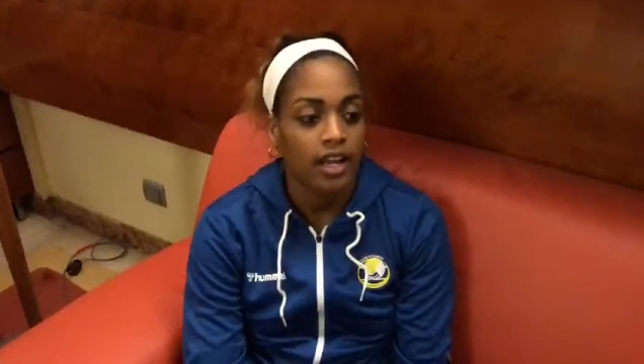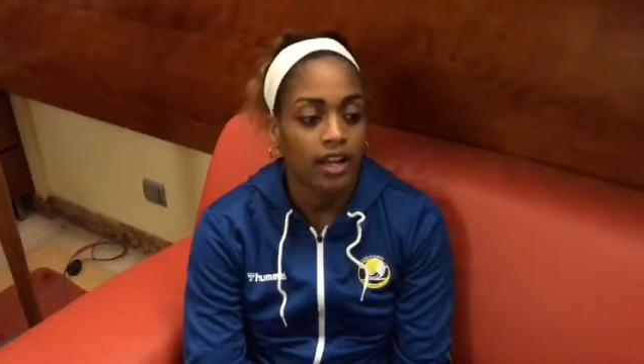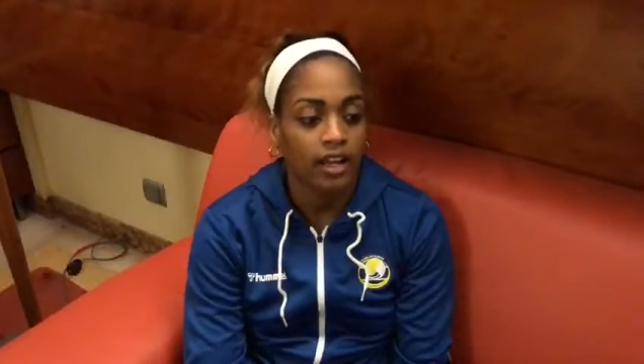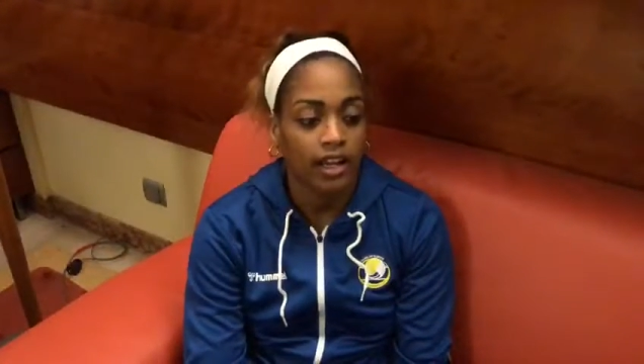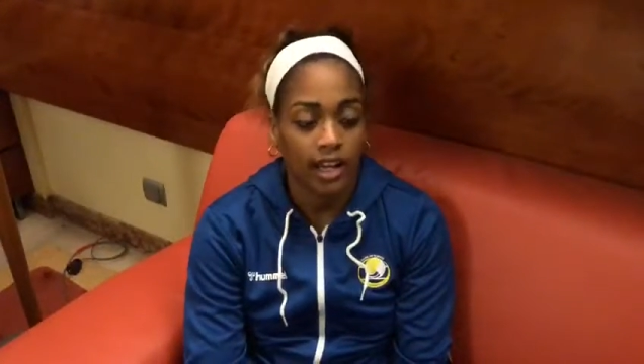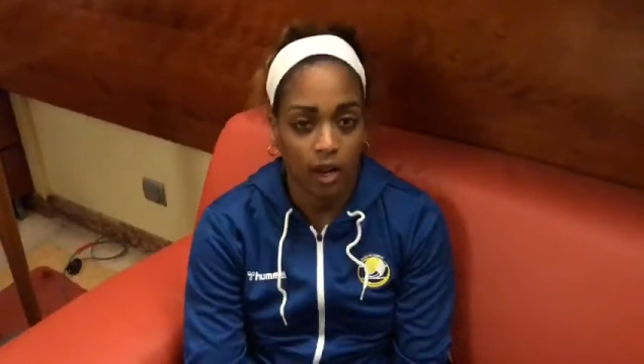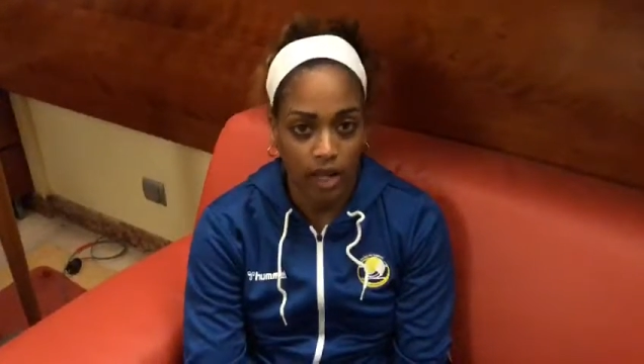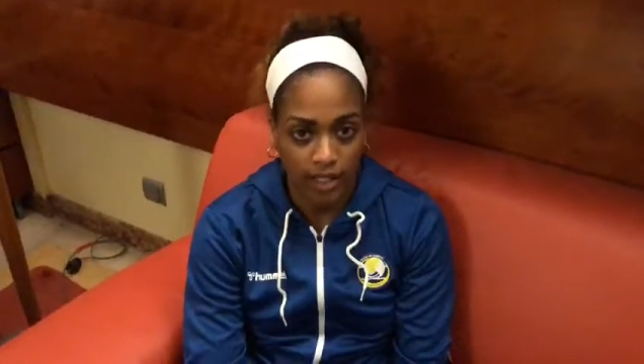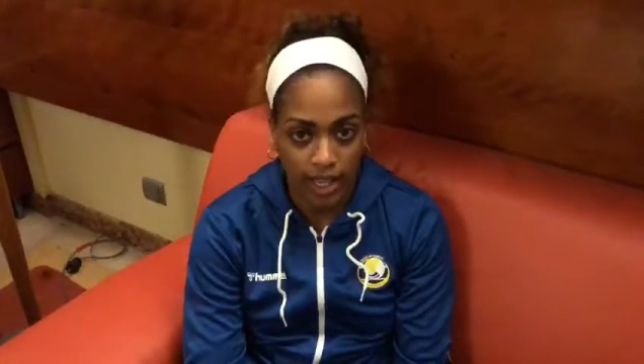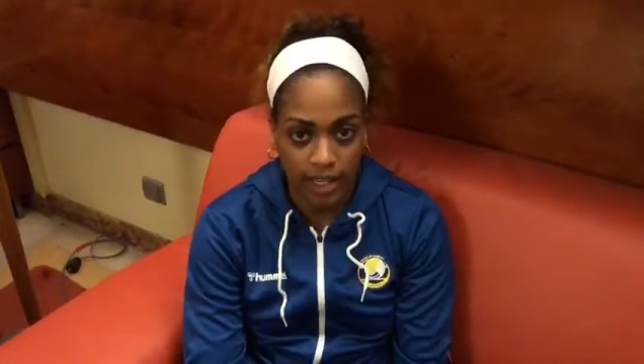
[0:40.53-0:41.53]
en los
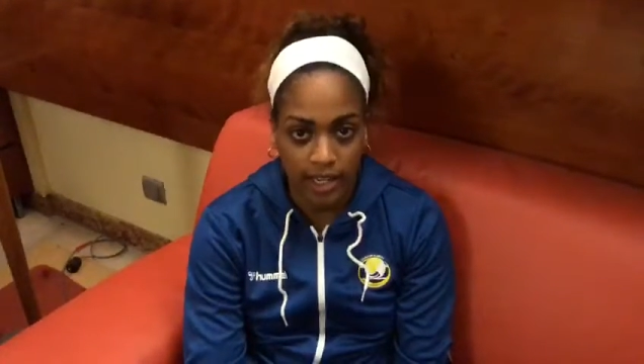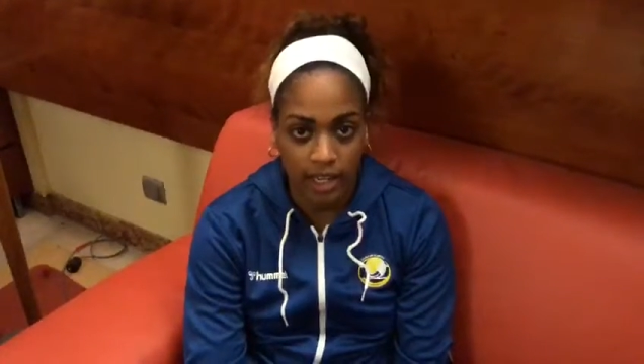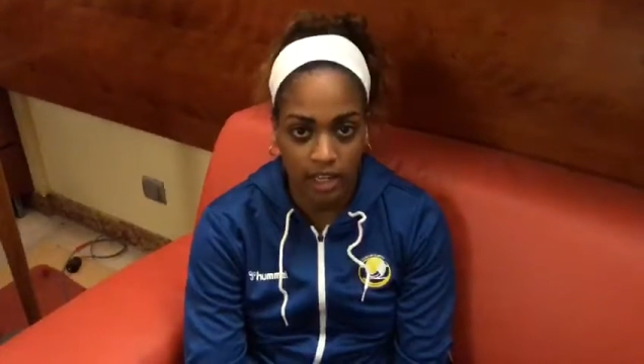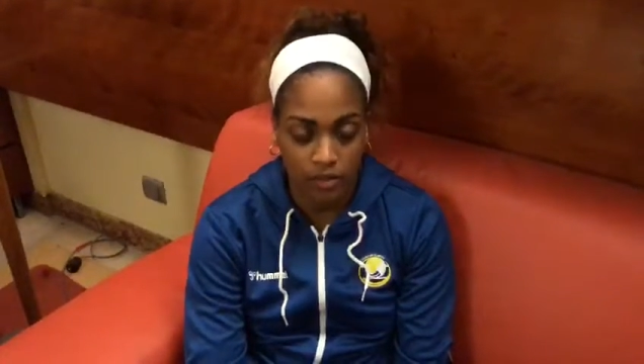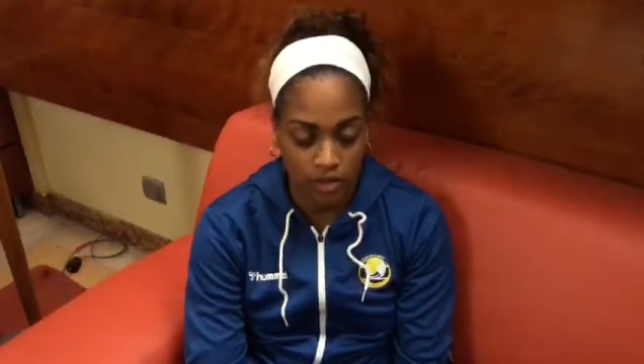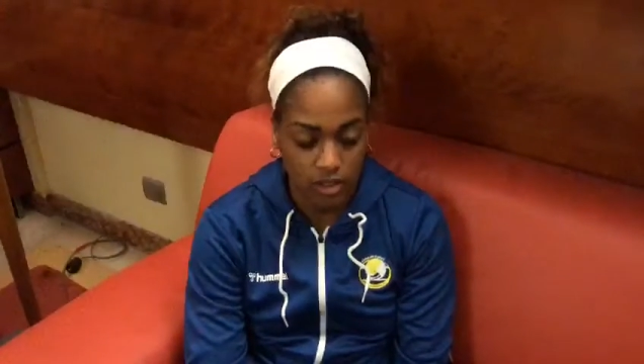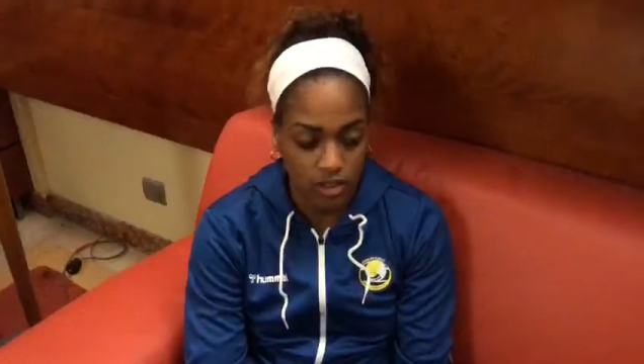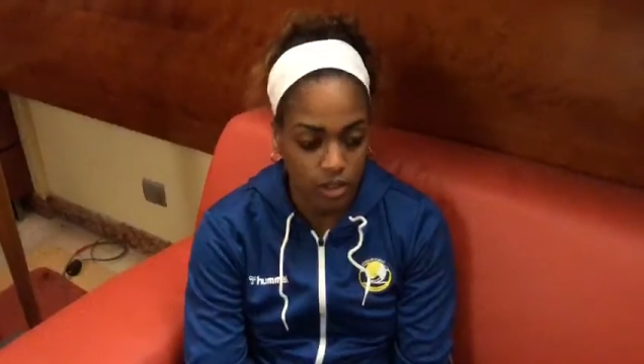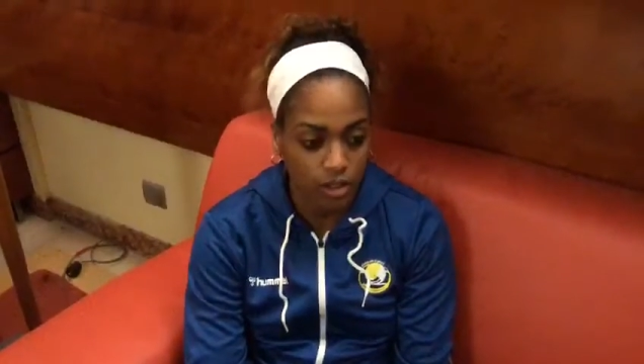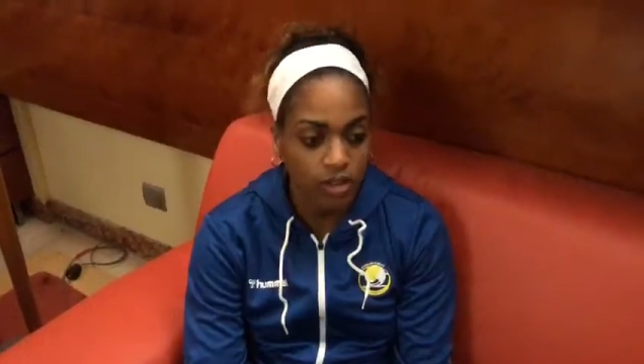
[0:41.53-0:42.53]
ataques, en la
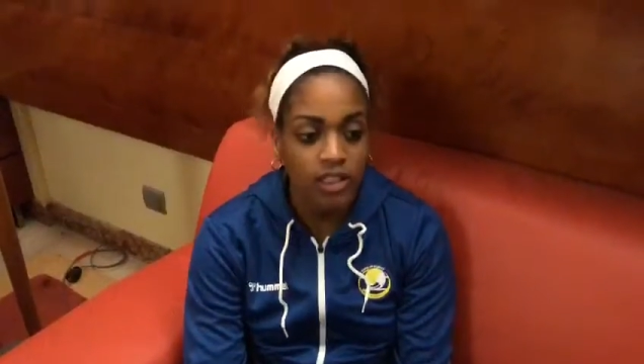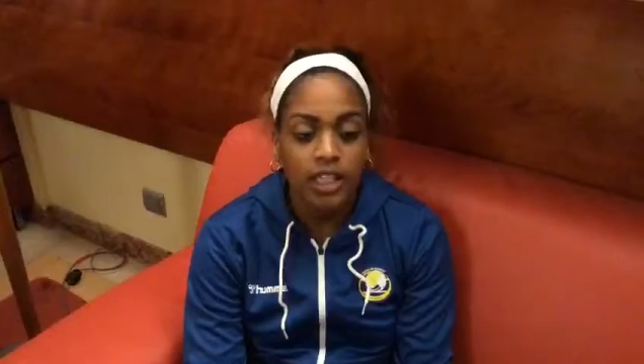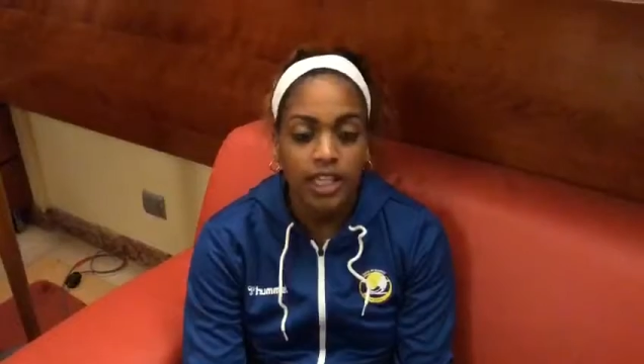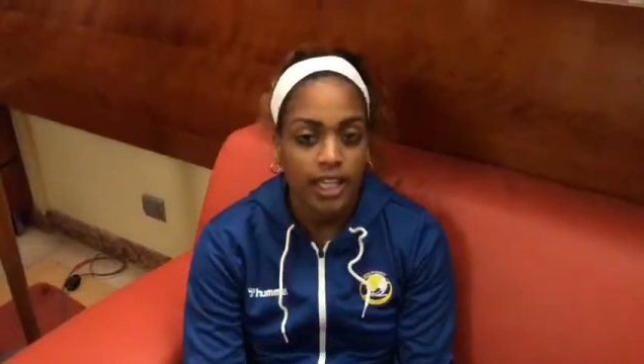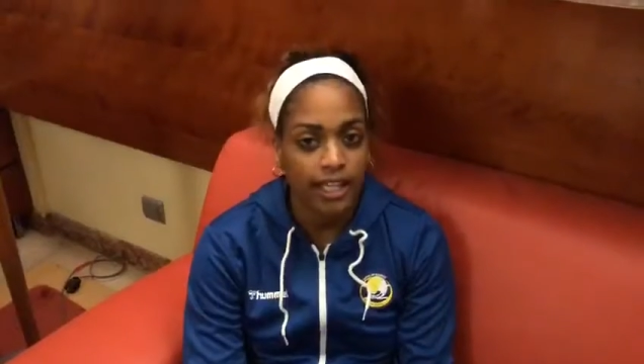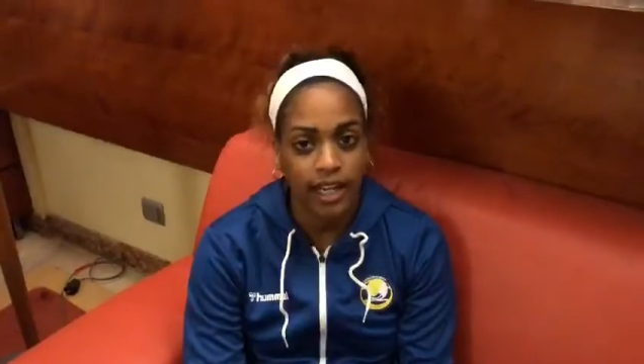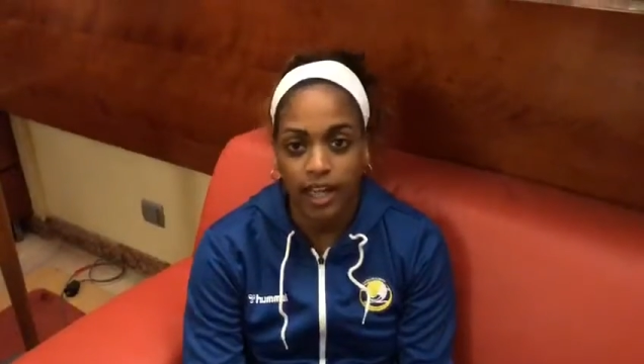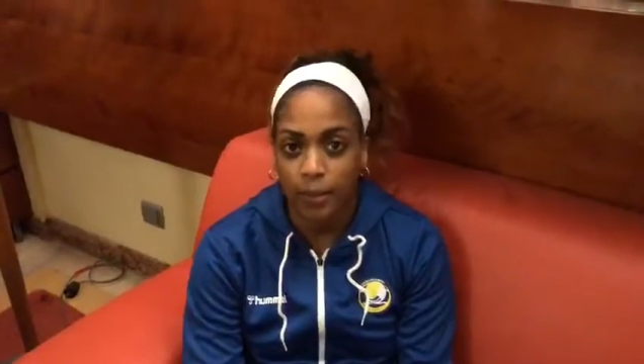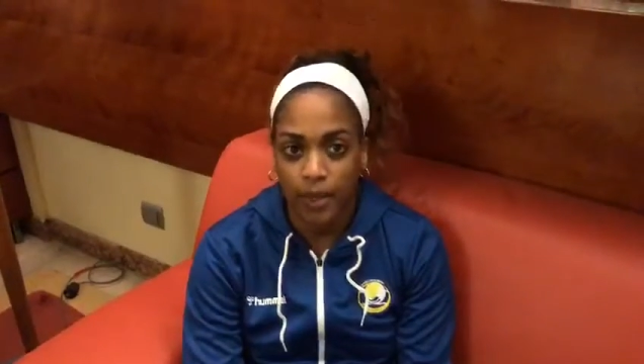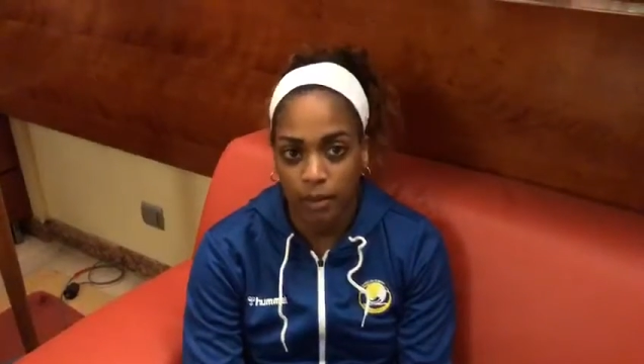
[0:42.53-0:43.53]
definición y
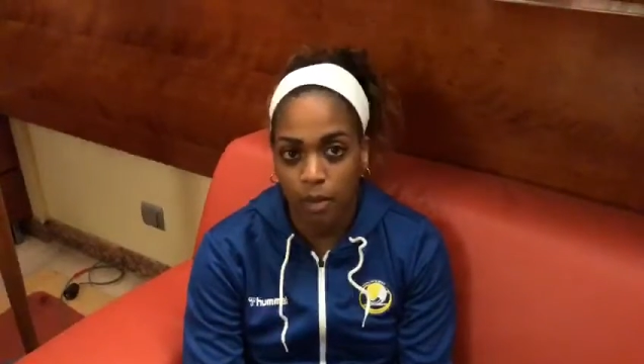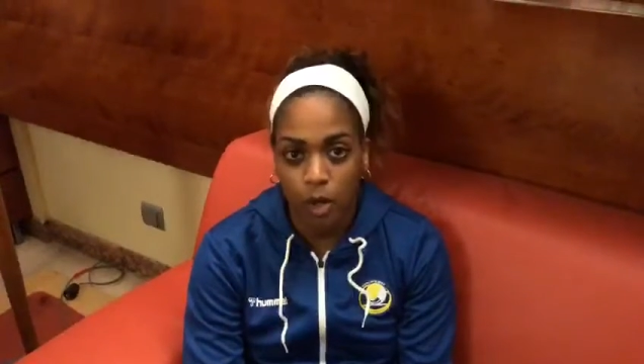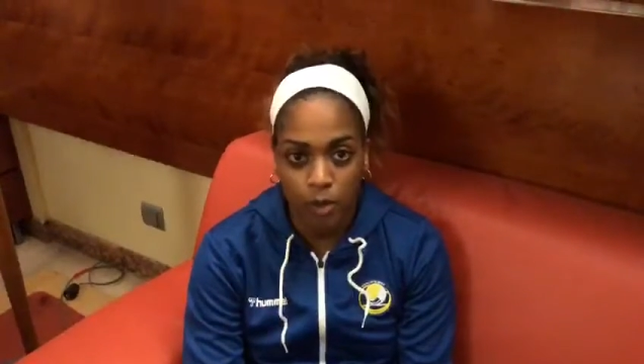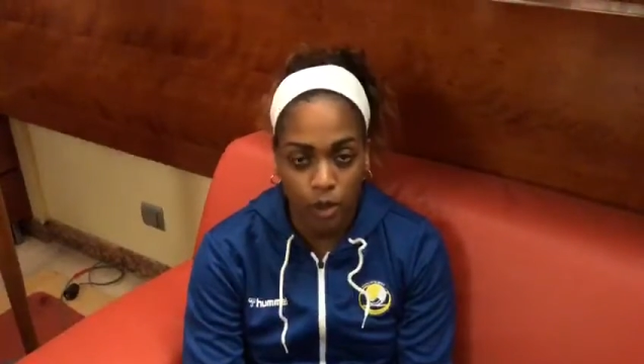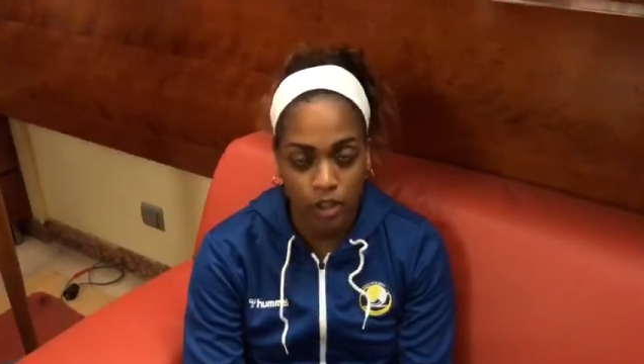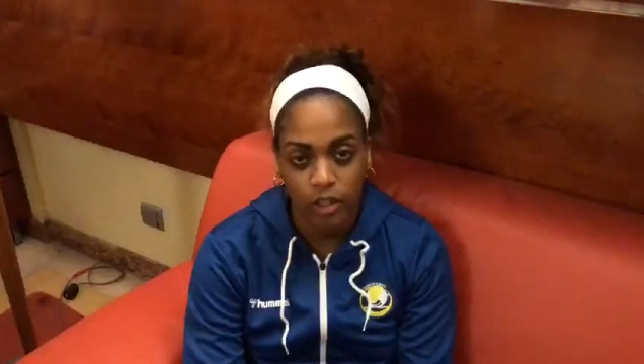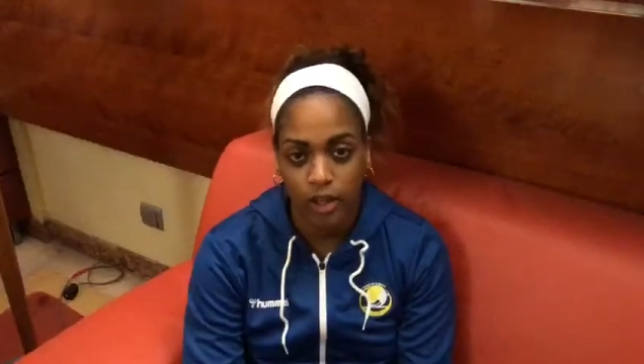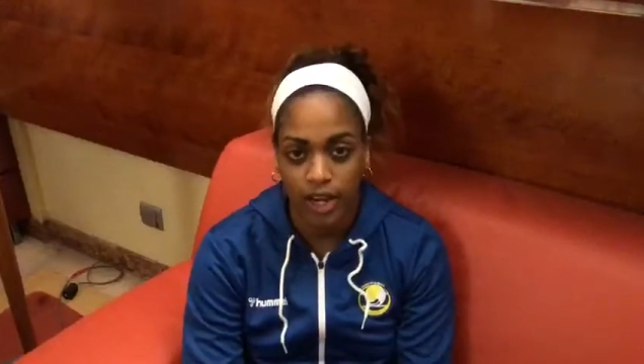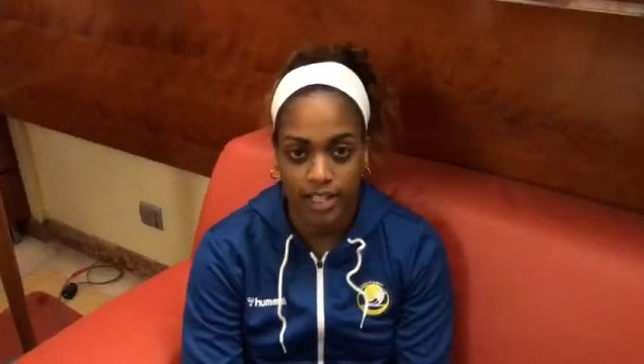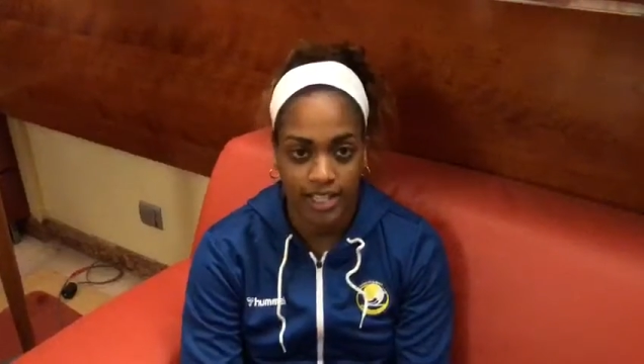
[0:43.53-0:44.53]
nada, esperamos lo mejor de
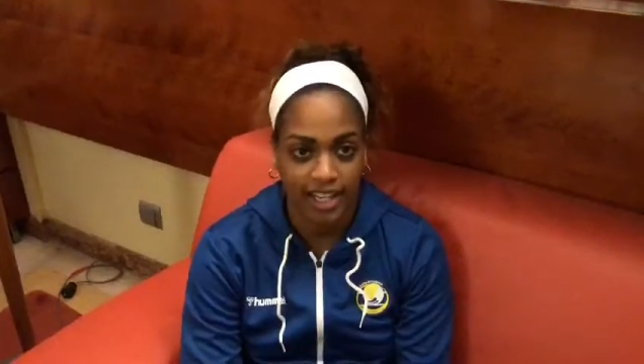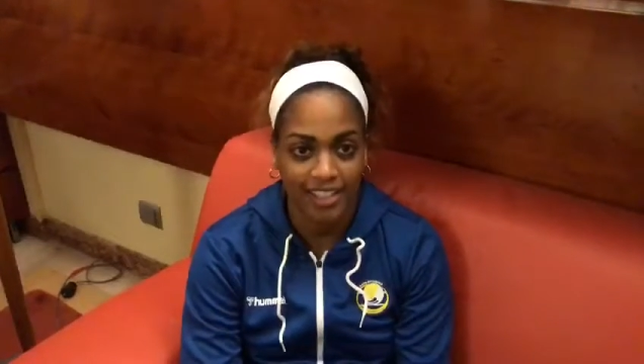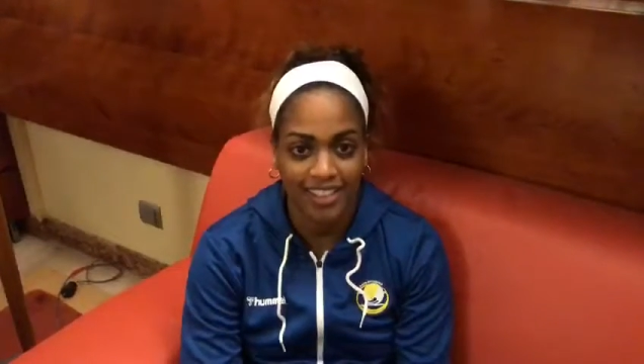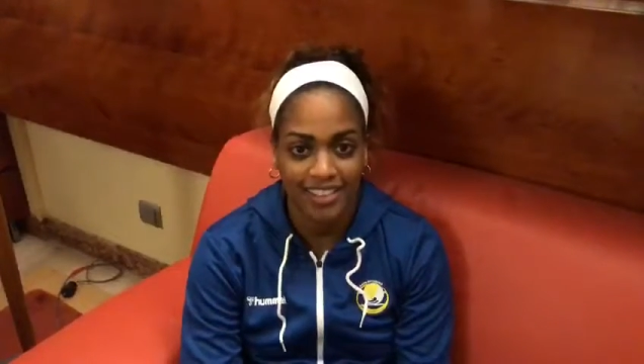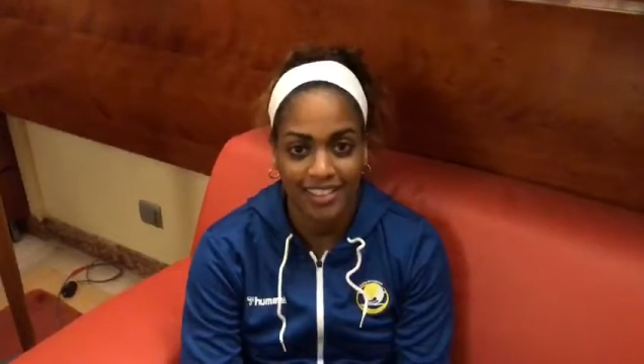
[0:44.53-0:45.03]
todas las chicas.